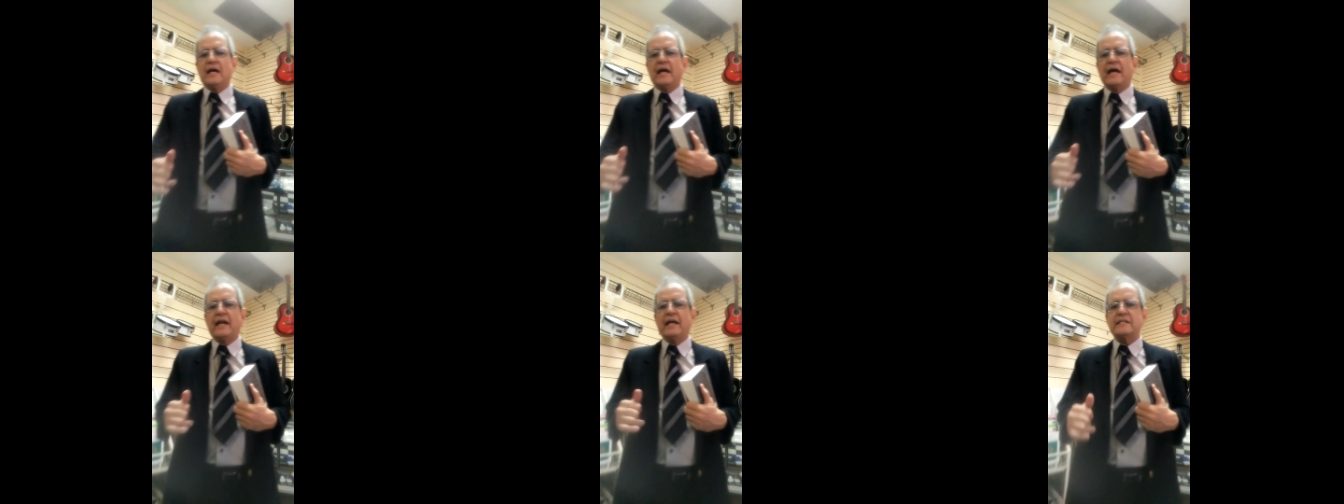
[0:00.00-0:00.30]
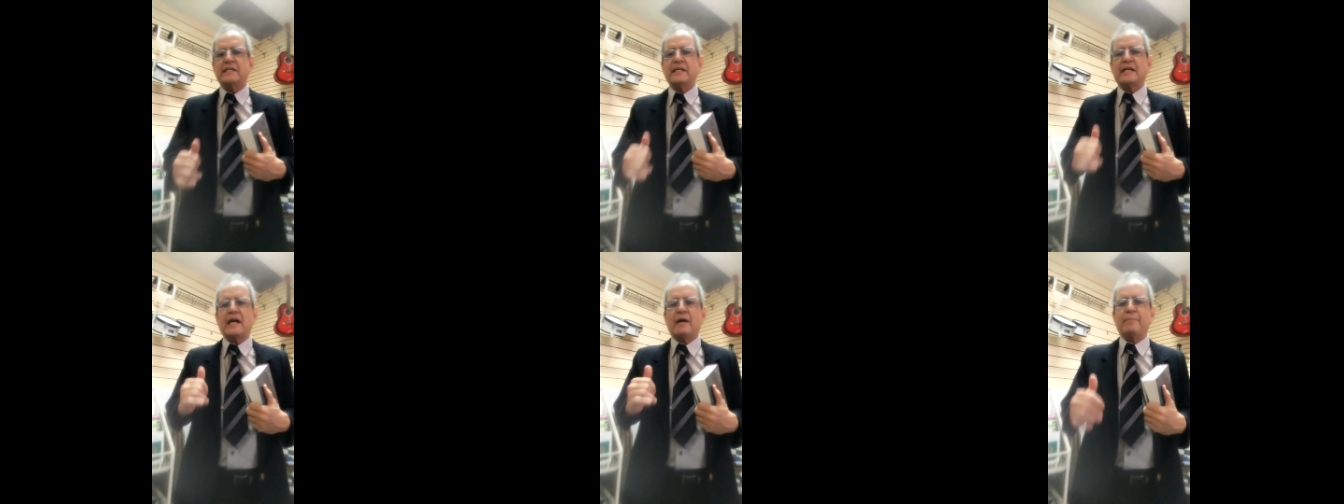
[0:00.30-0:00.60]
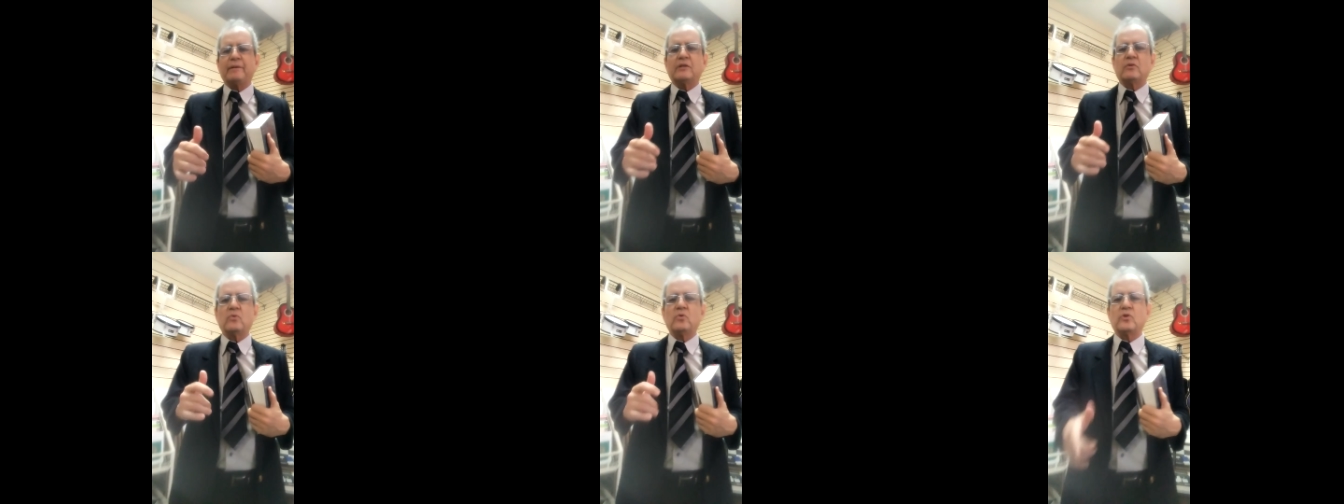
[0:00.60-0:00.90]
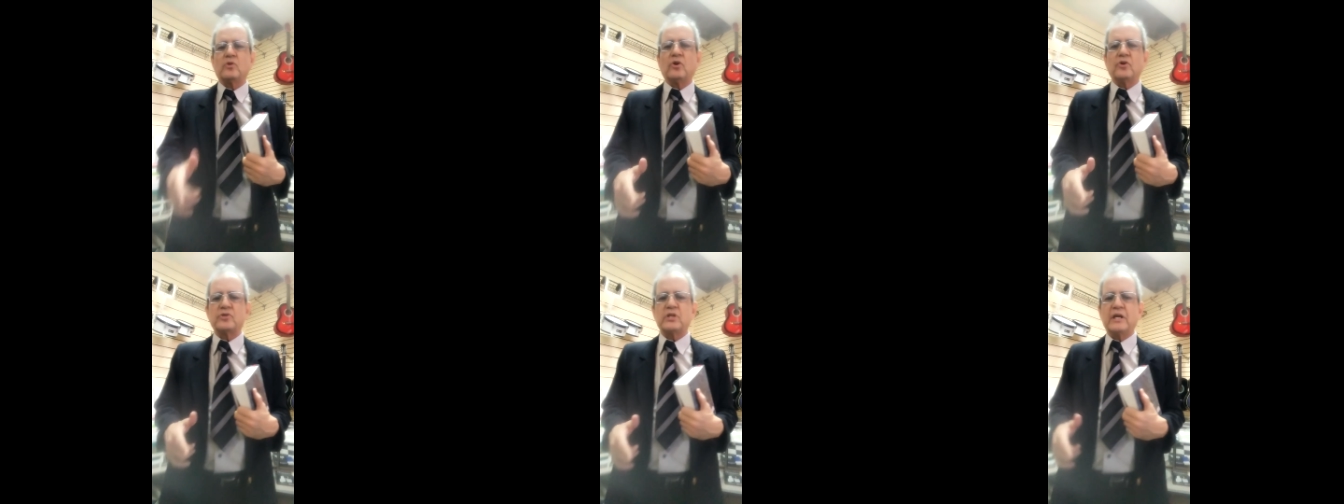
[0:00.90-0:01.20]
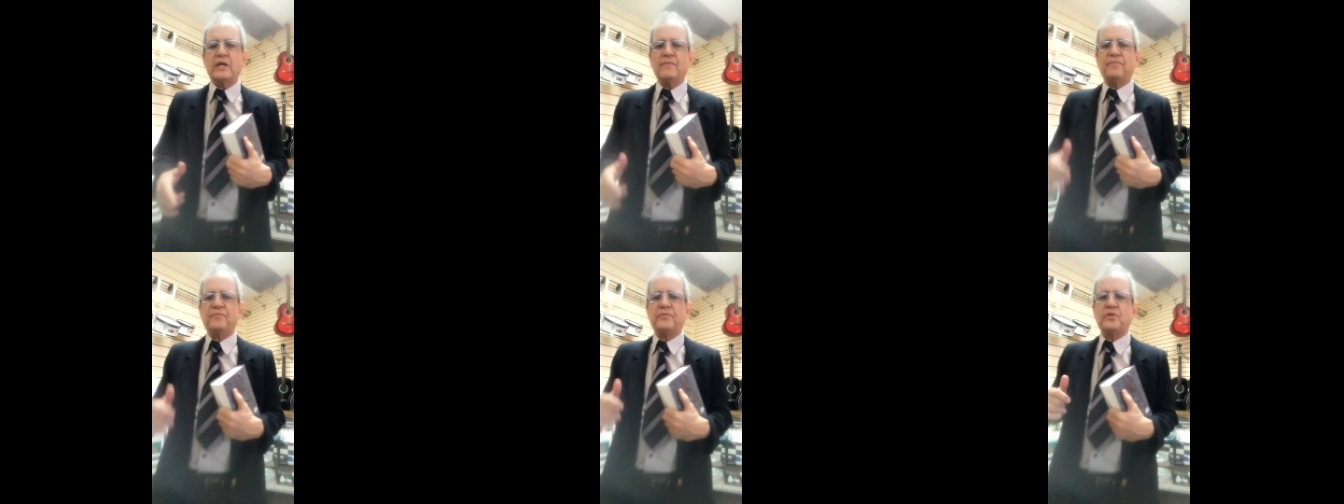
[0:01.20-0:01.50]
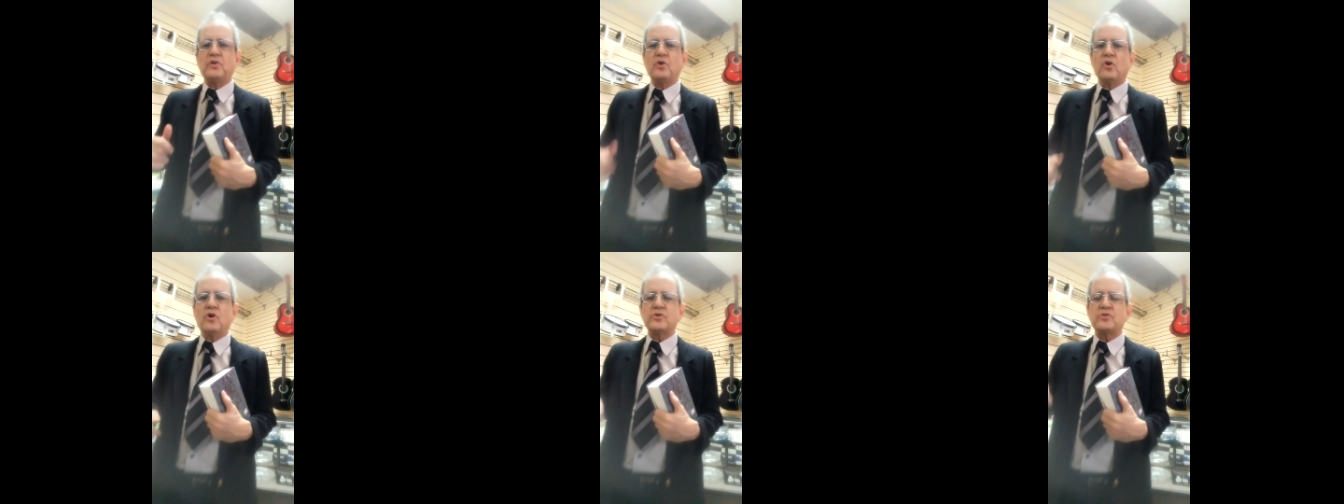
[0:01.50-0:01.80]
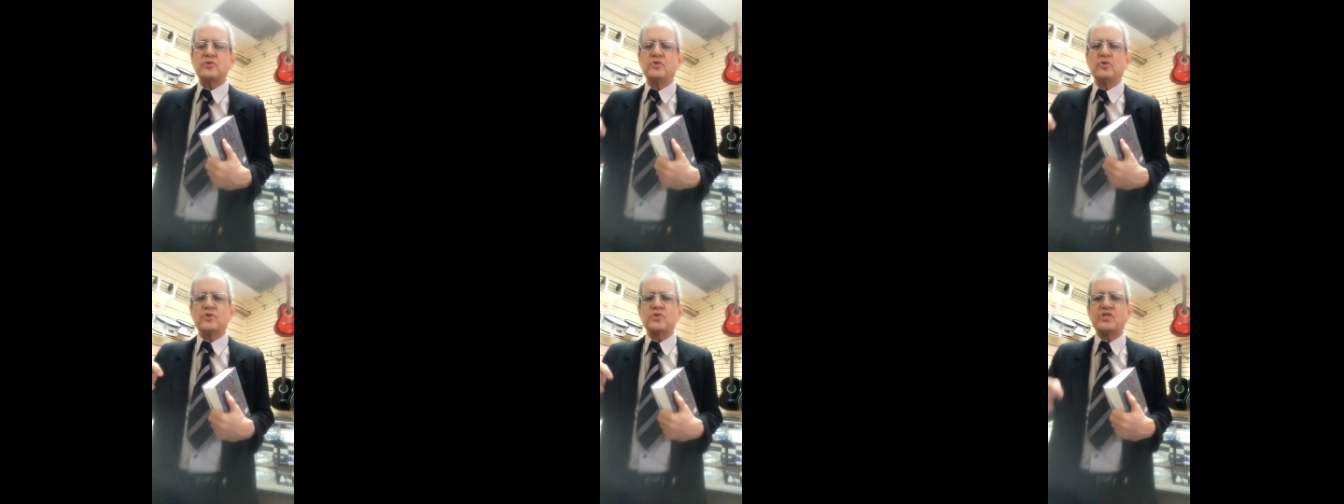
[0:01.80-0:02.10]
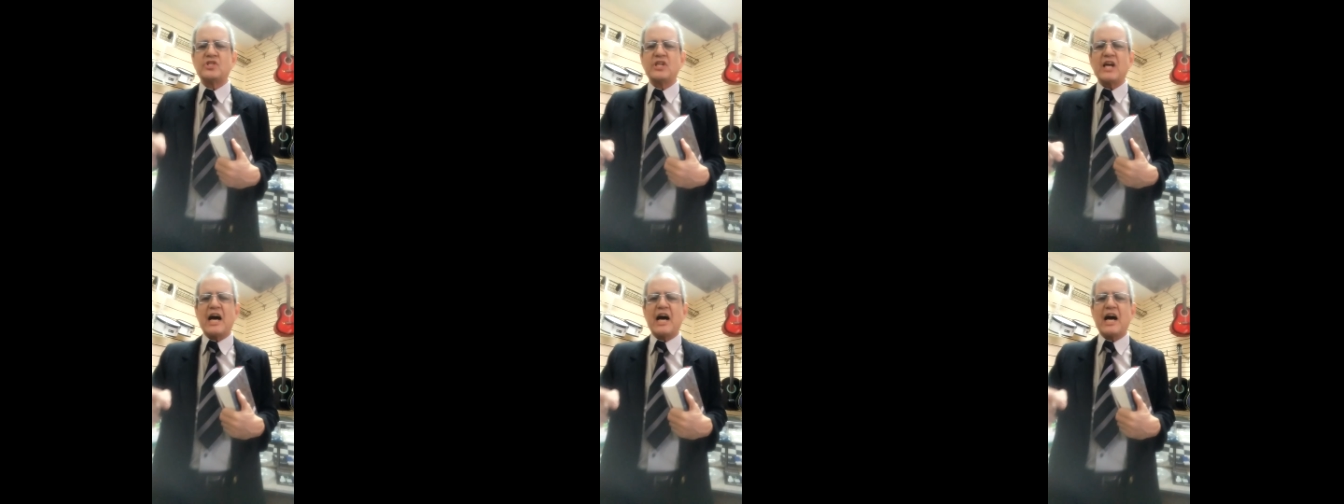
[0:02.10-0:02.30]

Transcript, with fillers: Génesis capítulo 12, Dios nos